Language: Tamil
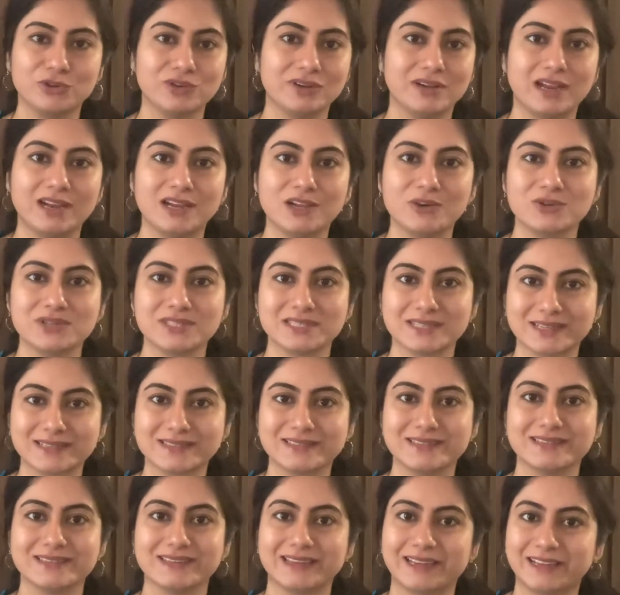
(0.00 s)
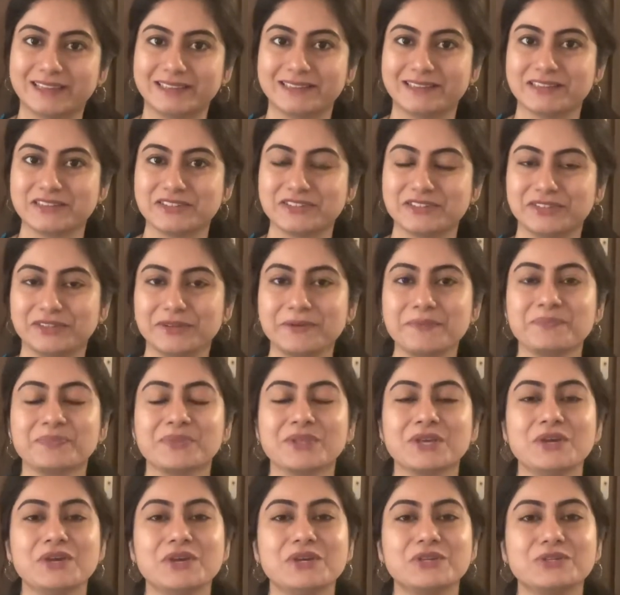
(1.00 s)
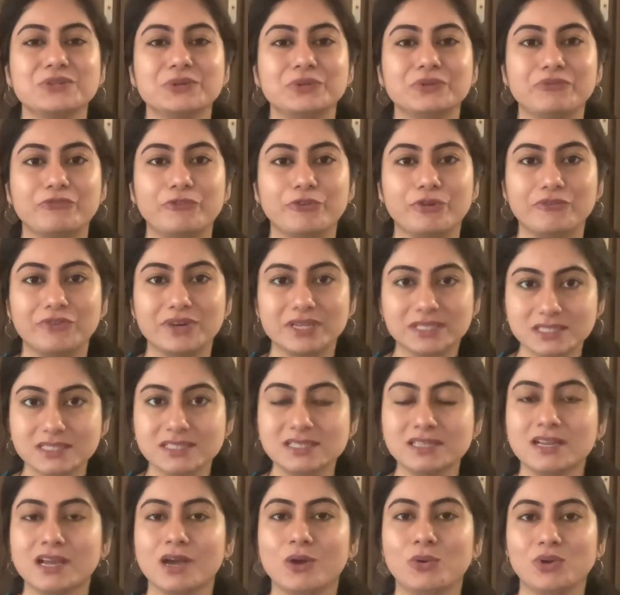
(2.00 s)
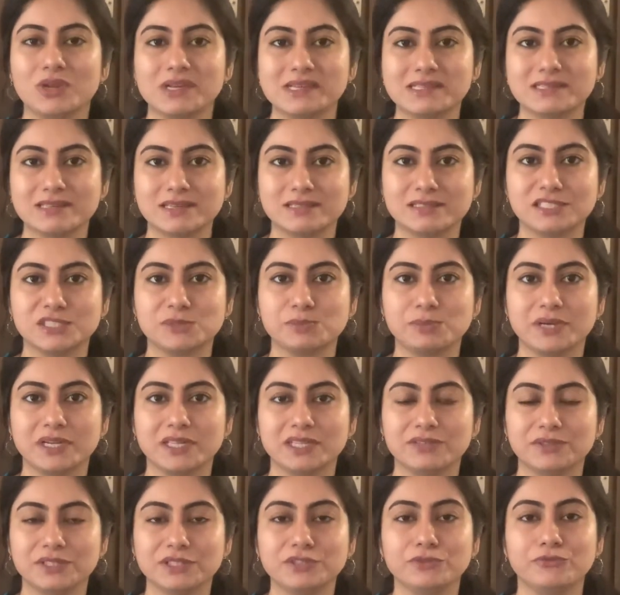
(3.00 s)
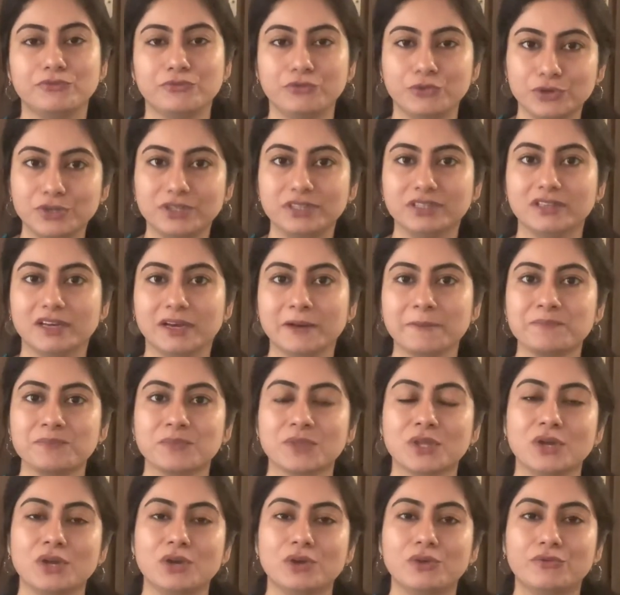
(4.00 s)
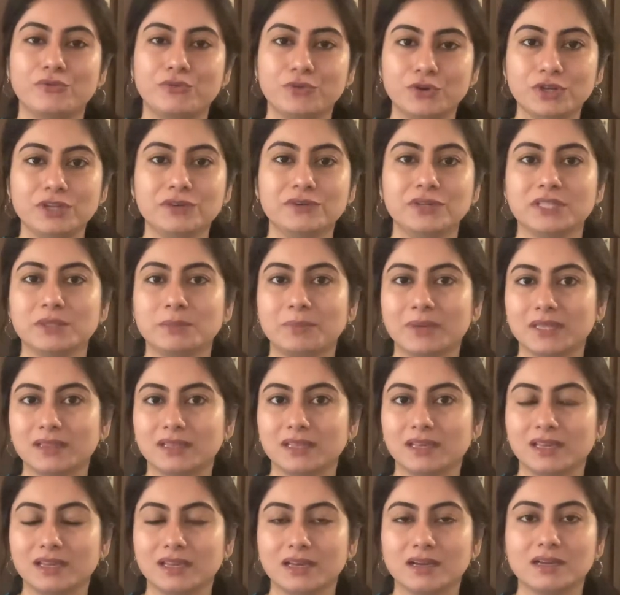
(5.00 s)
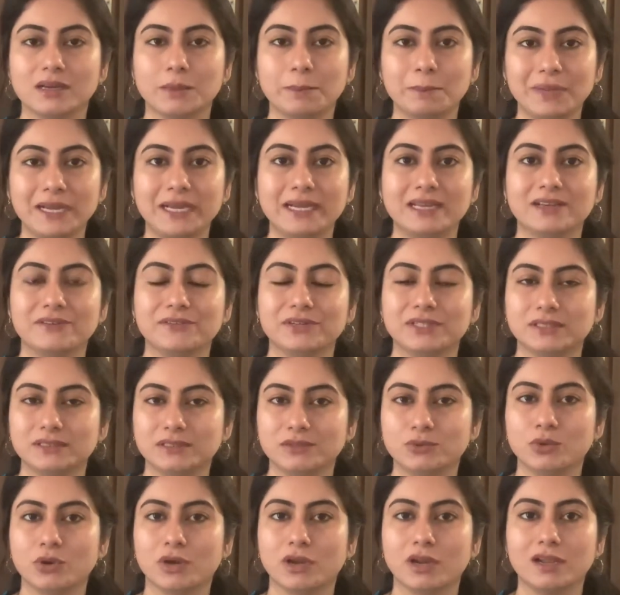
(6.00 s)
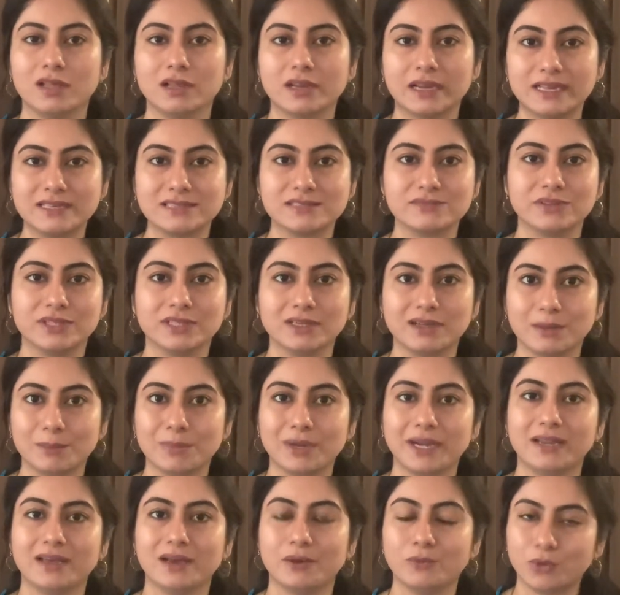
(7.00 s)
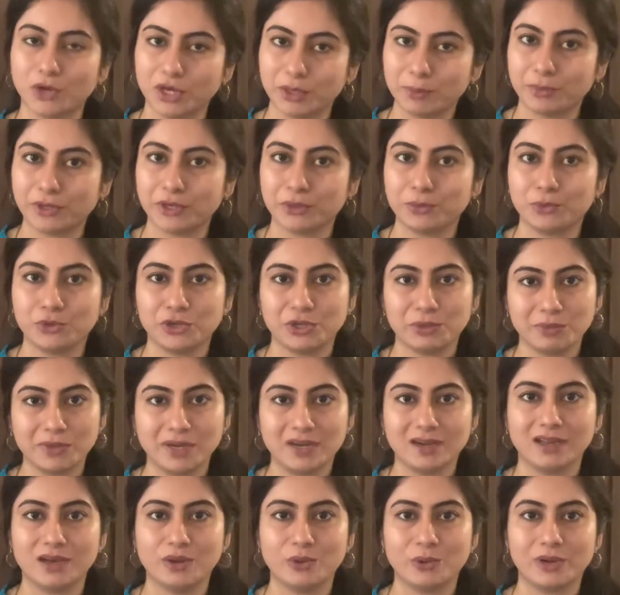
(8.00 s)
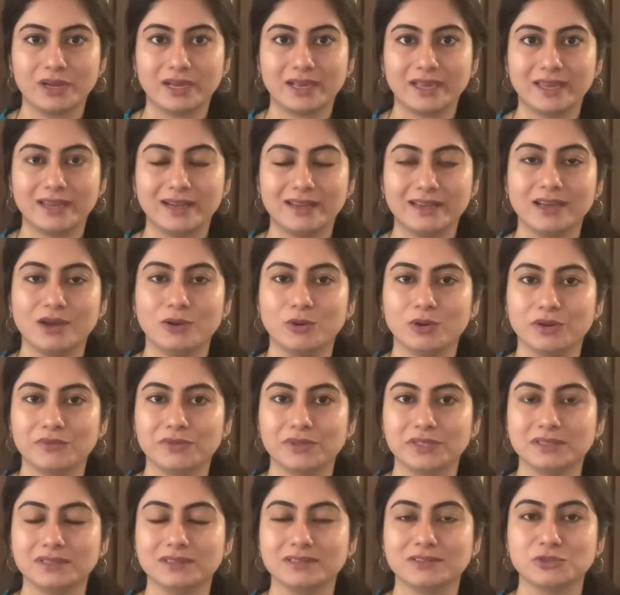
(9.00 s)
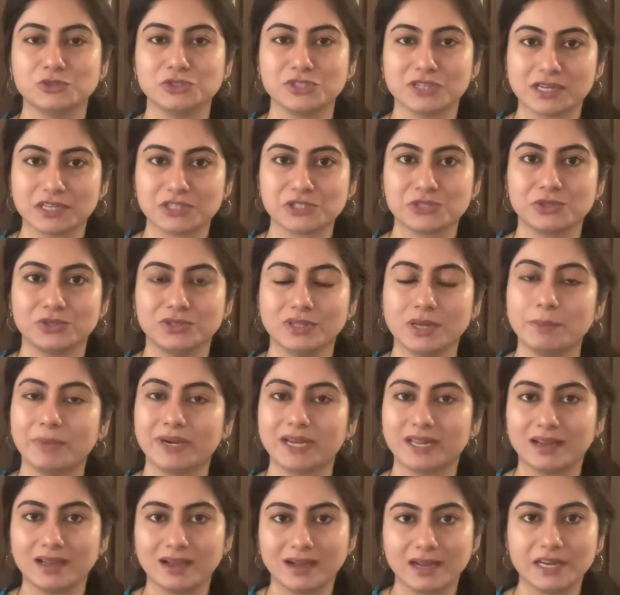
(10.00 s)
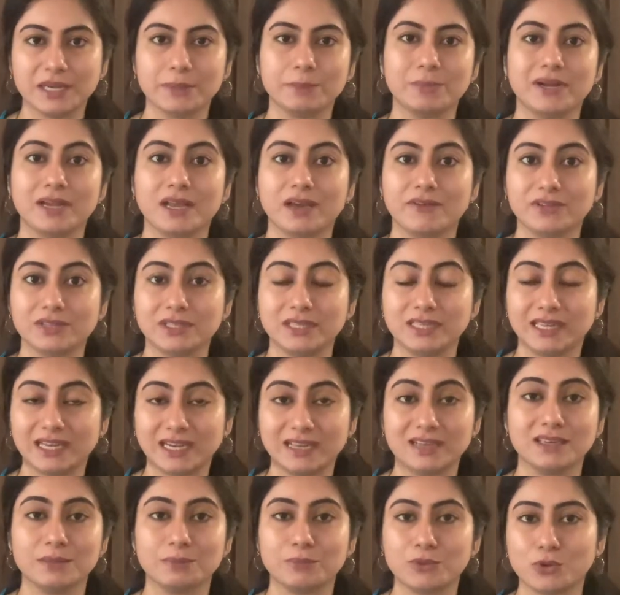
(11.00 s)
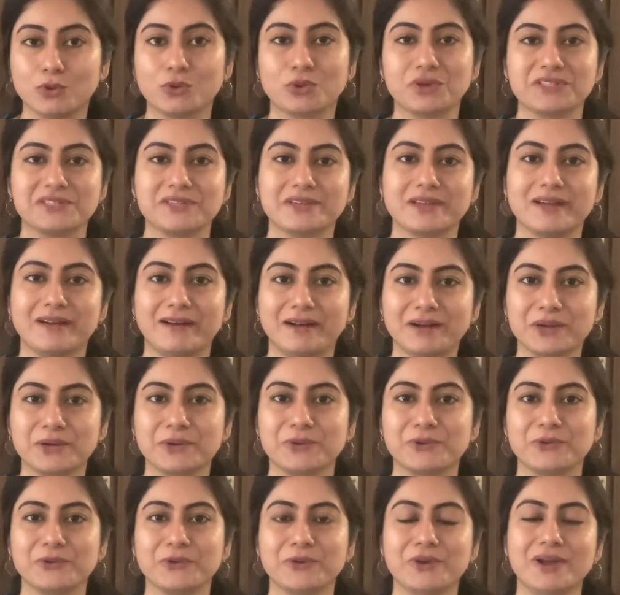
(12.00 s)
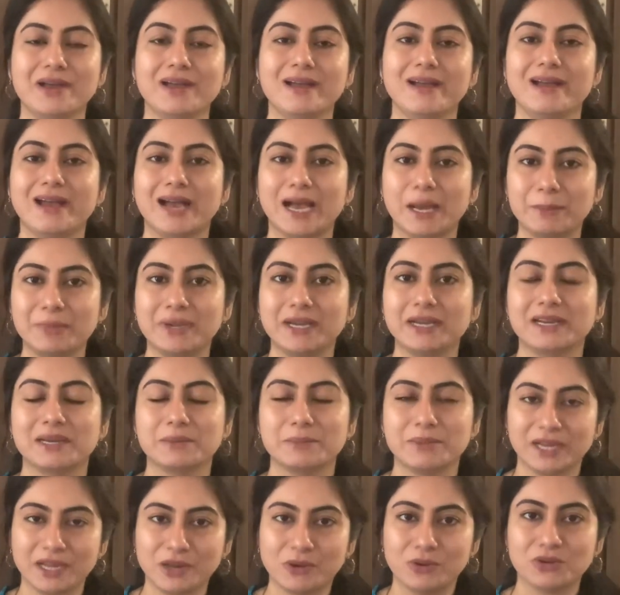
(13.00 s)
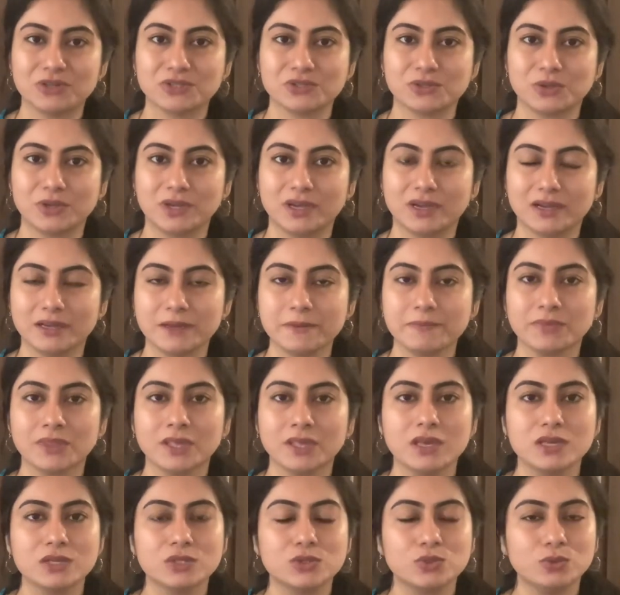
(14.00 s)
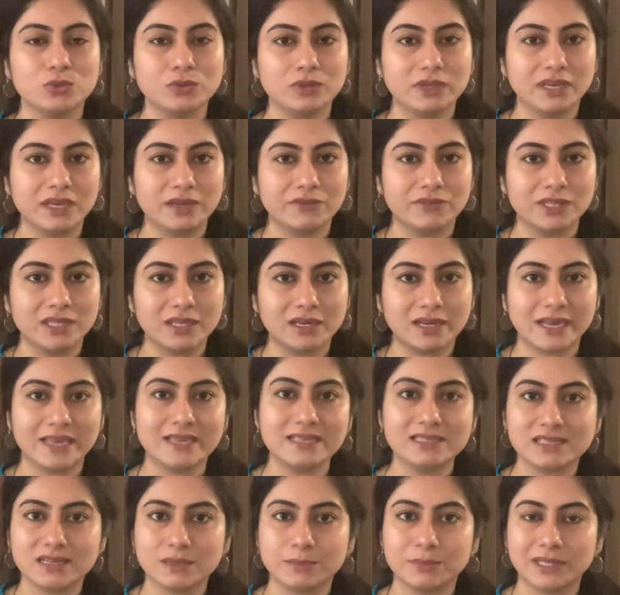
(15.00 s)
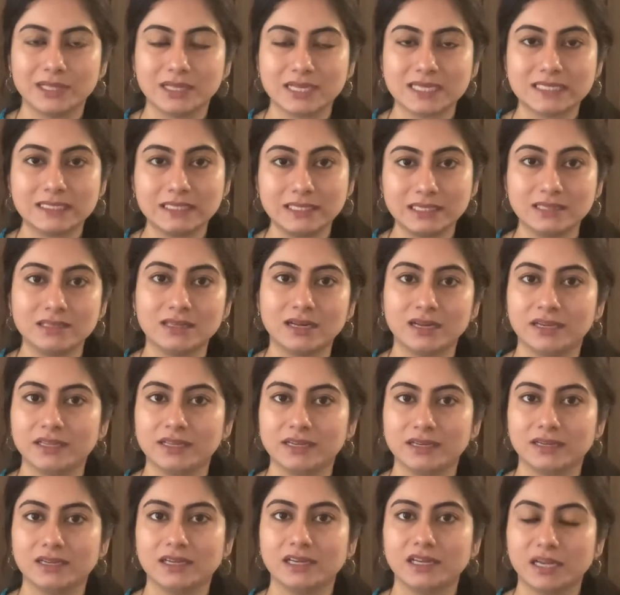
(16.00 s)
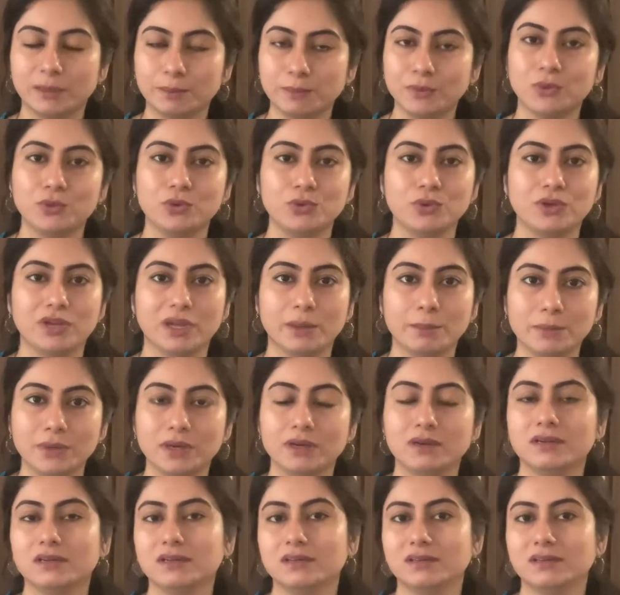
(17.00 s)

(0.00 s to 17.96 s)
ஒரு நல்ல ஒரு சக்ஸஸ் எனக்கு தெரிஞ்சுது ஸோ ஃபஸ்ட்டு நான் உங்களுக்கு சஜஸ்ட் பண்ணது வந்து ஃபுட்டு தான் ஃபுட்டு வந்து பார்த்தீங்கன்னா கம்ப்ளீட் கம்ப்ளீட்டாக வந்து உங்களால் ரைஸ் வந்து கம்ப்ளீட்டாக அவாய்ட் பண்ண முடியுமா நான் அவங்கள கேட்டேன் அவங்க வந்து கொஞ்சம் கஷ்டம் தான் பட் ஆனால் கண்டிப்பாக நான் வந்து எனக்கு இப்போ குறைச்சே ஆகணும் அப்படின்ற மாதிரி அவங்க சொன்னாங்க ஸோ நீங்கள் வந்து ரைஸ்க்கு பதிலாக சிறுதானியங்கள் நம்ம நம்ம